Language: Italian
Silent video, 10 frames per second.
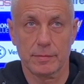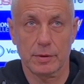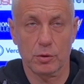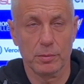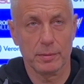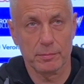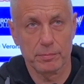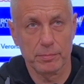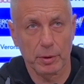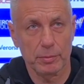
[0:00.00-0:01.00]
come,
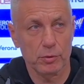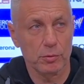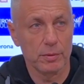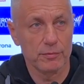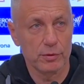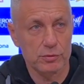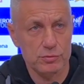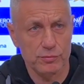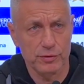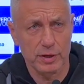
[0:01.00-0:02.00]
proprio come
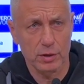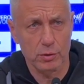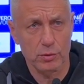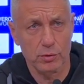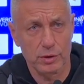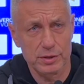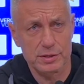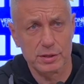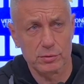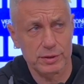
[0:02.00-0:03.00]
filosofia loro
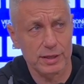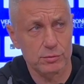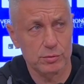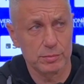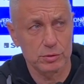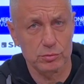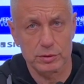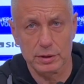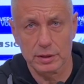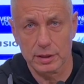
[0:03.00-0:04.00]
rischiano tanto in
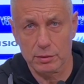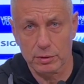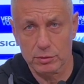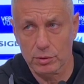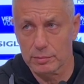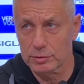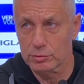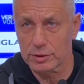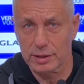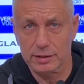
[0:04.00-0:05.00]
battuta e quando la
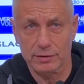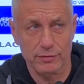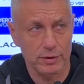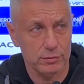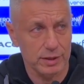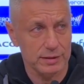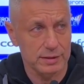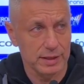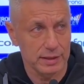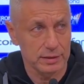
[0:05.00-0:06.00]
battuta entra fanno tanti
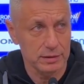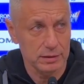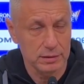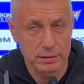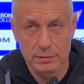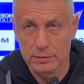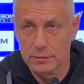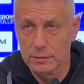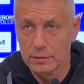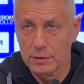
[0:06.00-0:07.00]
danni
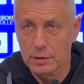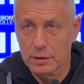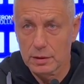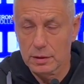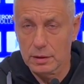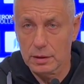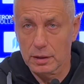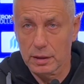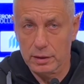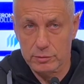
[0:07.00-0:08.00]
eh,
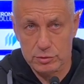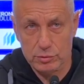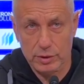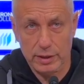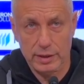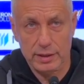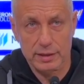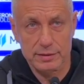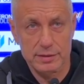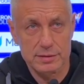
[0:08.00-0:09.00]
e questo è
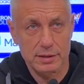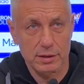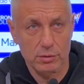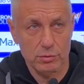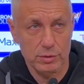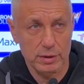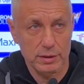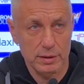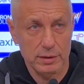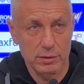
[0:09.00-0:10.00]
caratteristica loro da,
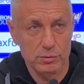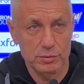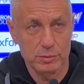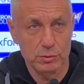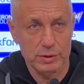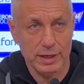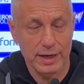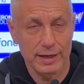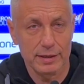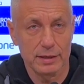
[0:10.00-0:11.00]
da, dagli ultimi due o tre
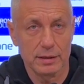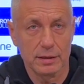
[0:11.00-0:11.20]
anni